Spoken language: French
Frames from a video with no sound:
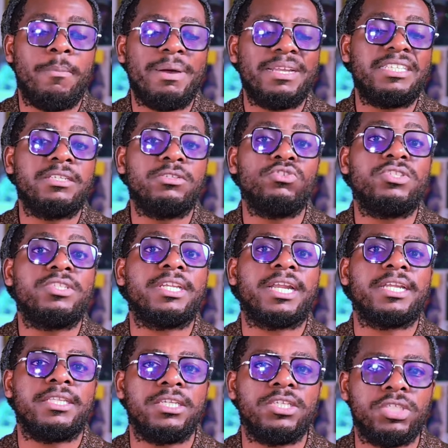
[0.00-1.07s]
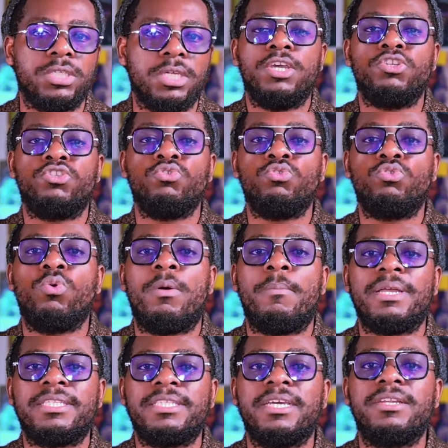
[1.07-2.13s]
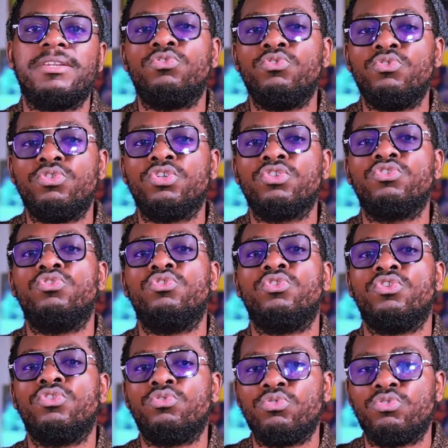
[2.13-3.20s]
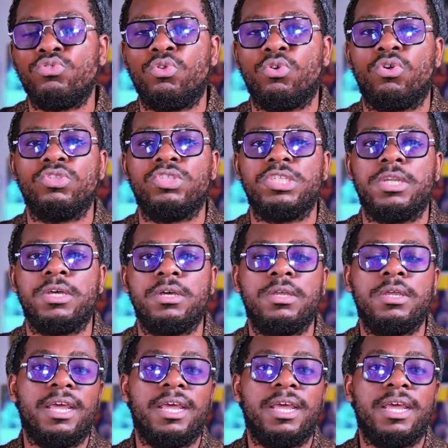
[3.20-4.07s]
en matière de stratégie et surtout en matière d'urgence de retour sur le continent,